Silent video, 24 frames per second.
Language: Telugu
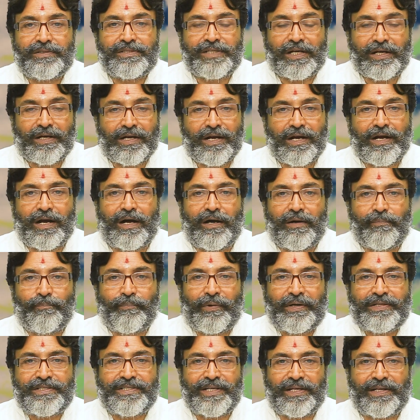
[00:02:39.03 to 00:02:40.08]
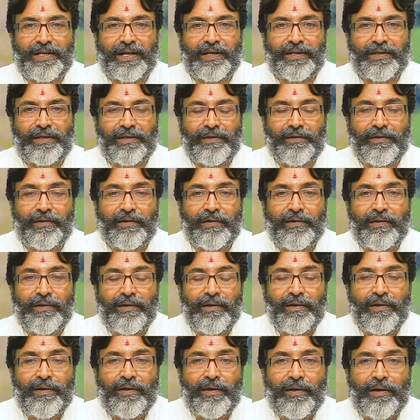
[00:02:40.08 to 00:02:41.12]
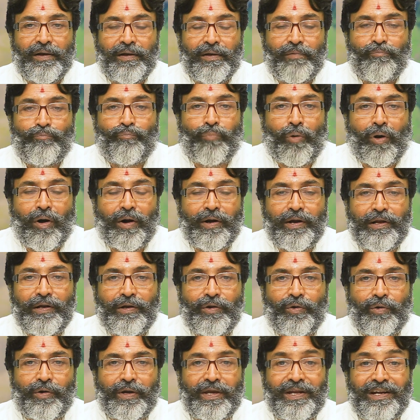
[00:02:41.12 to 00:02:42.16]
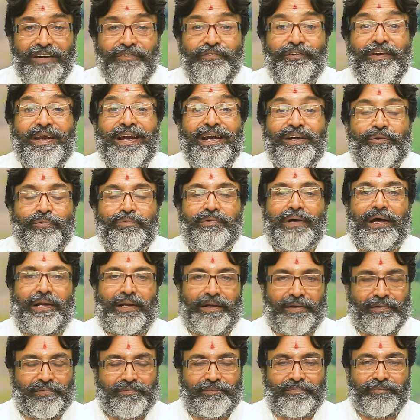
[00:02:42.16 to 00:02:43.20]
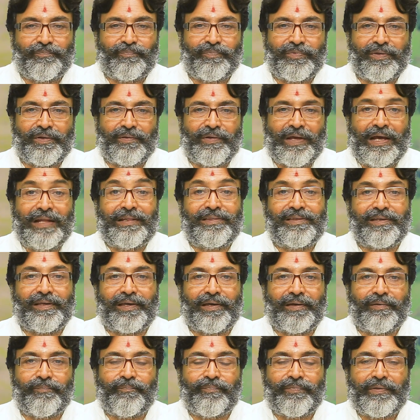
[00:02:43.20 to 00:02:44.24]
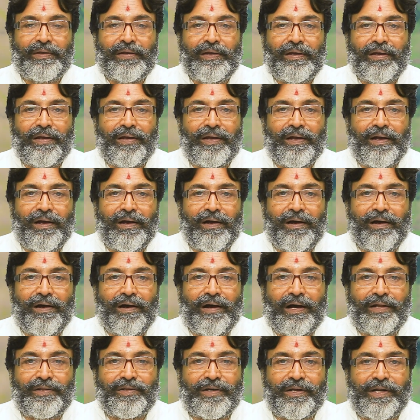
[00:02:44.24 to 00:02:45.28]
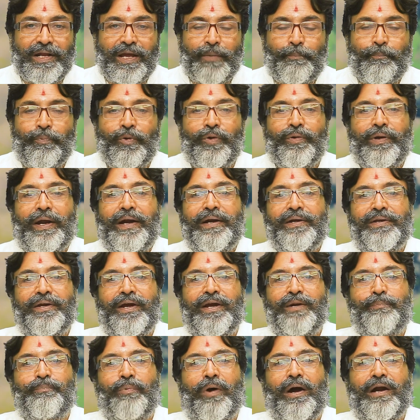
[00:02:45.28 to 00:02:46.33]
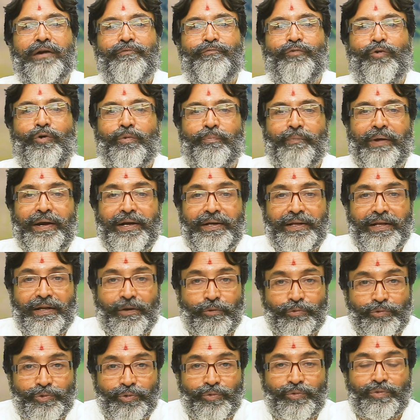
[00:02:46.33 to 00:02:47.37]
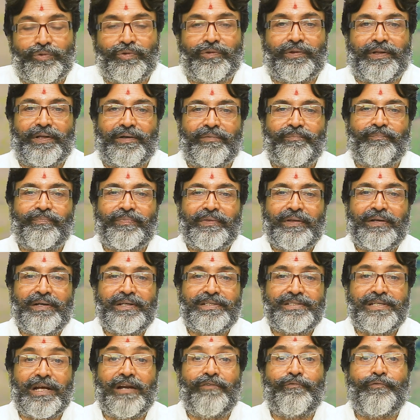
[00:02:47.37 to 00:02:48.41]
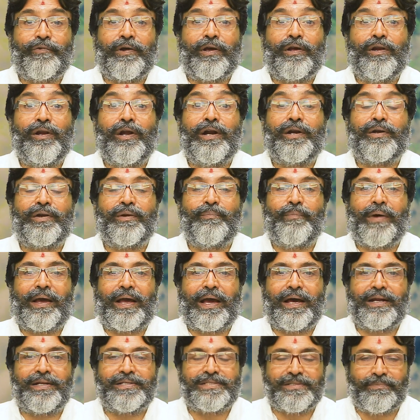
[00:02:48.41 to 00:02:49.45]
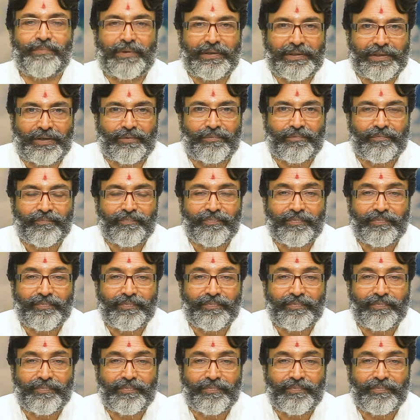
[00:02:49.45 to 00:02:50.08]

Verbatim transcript: చక్కగా పనిచేయడానికి బాడీలో ఇనఫ్ హీట్ ఉండాలి హెల్త్కి అందుకనే ఎప్పుడు నైంటీ ఎయిట్ పాయింట్ ఫోర్ మెయింటైన్ అవుతూ ఉంటుంది సెల్ఫ్ రెగ్యులేటరీ మెకానిజం అంటాం